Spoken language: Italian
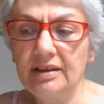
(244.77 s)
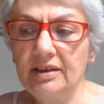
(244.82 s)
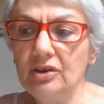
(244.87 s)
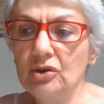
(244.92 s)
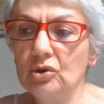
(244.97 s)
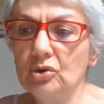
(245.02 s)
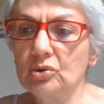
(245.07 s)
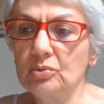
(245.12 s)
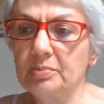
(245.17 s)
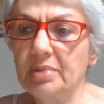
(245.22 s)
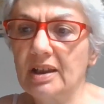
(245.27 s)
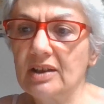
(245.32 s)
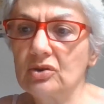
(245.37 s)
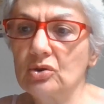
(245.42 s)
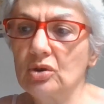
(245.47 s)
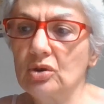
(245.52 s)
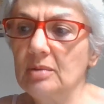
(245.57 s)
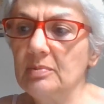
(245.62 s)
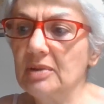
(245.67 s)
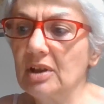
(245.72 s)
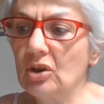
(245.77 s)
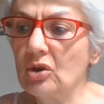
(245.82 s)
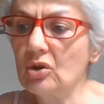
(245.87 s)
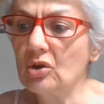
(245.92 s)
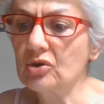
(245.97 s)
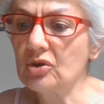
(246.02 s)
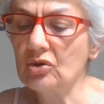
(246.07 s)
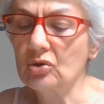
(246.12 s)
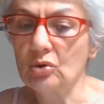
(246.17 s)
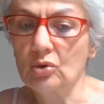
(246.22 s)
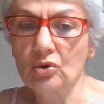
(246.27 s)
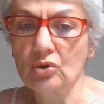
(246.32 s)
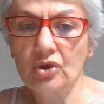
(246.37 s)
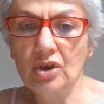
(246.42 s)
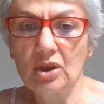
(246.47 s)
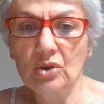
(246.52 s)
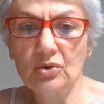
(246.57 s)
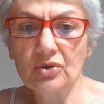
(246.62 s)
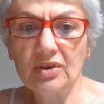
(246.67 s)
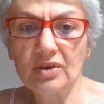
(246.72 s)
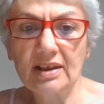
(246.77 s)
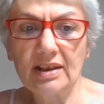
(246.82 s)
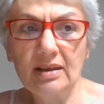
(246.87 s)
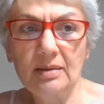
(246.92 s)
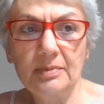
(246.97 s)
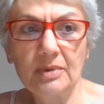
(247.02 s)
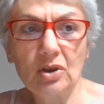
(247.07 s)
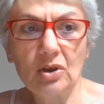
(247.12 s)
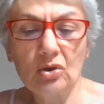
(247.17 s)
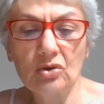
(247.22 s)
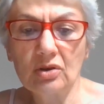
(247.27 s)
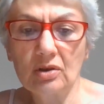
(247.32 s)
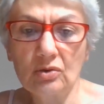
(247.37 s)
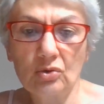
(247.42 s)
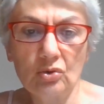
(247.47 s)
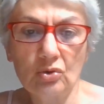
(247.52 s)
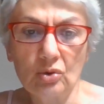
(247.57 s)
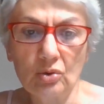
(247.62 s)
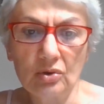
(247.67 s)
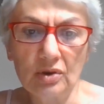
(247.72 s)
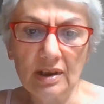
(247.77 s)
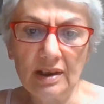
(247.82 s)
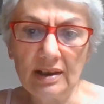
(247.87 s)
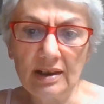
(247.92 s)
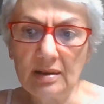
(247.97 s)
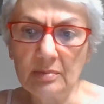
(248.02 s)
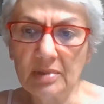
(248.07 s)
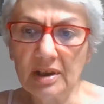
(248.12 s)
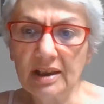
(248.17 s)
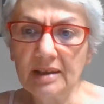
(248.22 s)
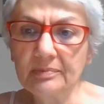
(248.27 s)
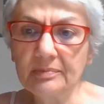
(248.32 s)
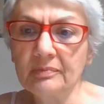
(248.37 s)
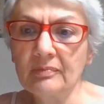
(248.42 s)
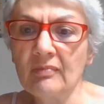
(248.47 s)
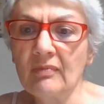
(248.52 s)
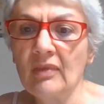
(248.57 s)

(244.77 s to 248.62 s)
io non presto le mie cose sono gelosa delle mie cose non solo dei libri